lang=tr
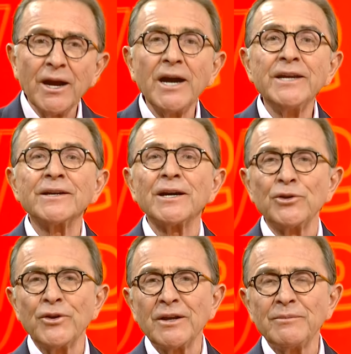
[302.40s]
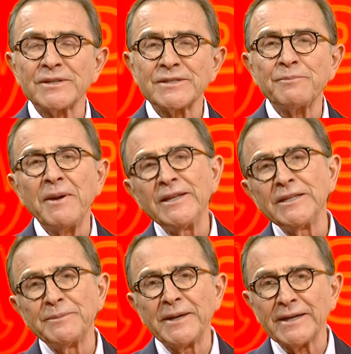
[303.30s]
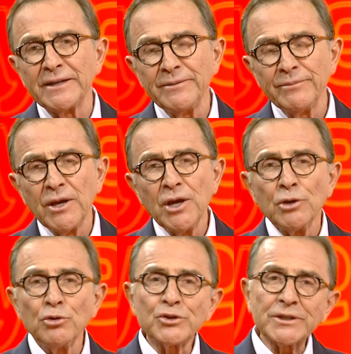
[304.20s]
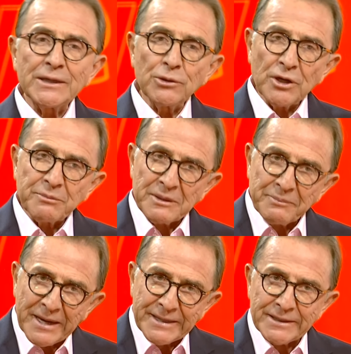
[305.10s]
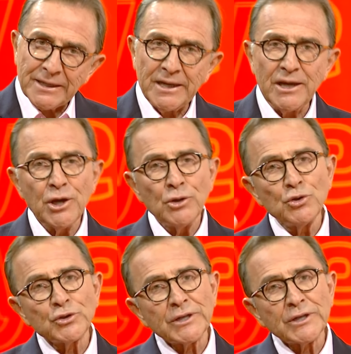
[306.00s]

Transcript: aynı kalori almasınız. Peyniri bırakalım. 100 kalorilik bir peynirle 100